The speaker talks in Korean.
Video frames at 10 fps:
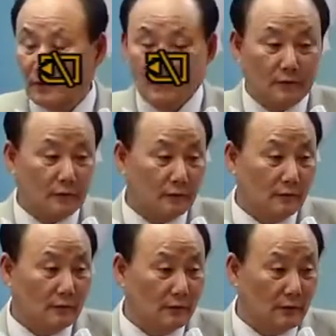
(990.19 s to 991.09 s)
그런
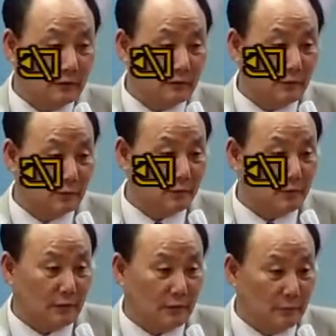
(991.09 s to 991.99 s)
일들이
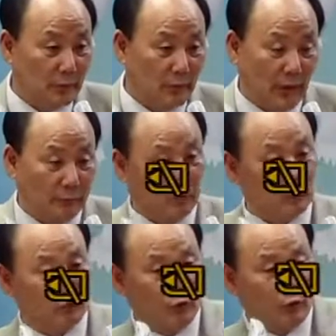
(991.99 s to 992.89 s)
없었어요. 뭐 아빠
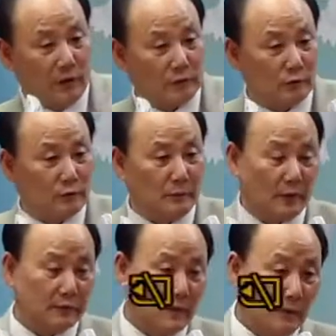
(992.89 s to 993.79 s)
누워가지고 막
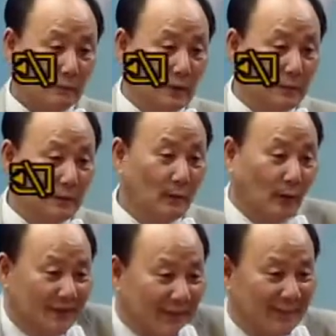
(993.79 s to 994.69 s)

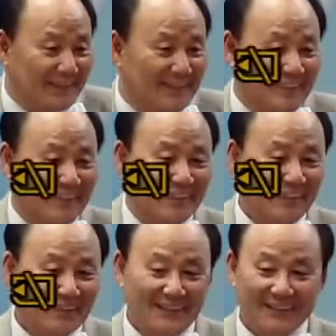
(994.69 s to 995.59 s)
빌빌거린다든지
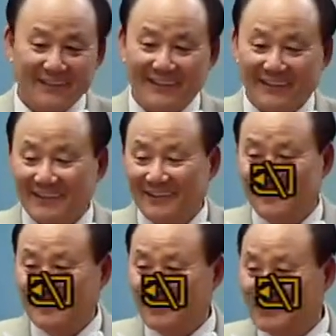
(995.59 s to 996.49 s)
예?
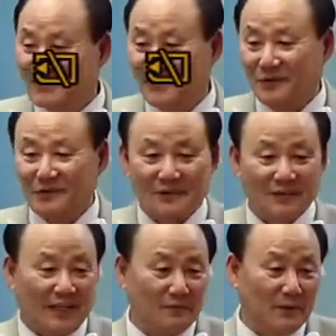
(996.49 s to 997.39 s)
그런 적이 없어요.
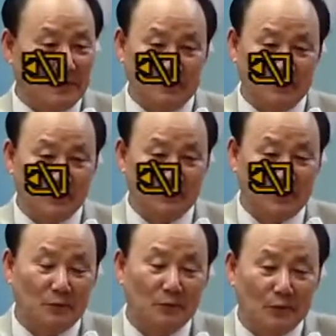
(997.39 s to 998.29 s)
예배를 한번
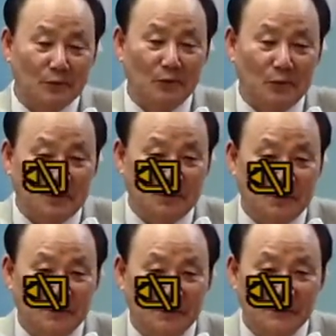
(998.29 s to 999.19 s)
쉬어본 적도 없고요.
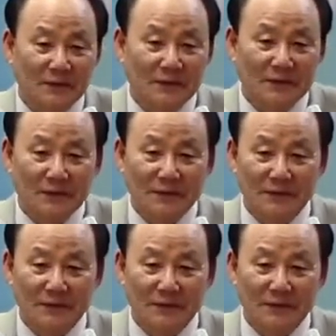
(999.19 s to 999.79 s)
예?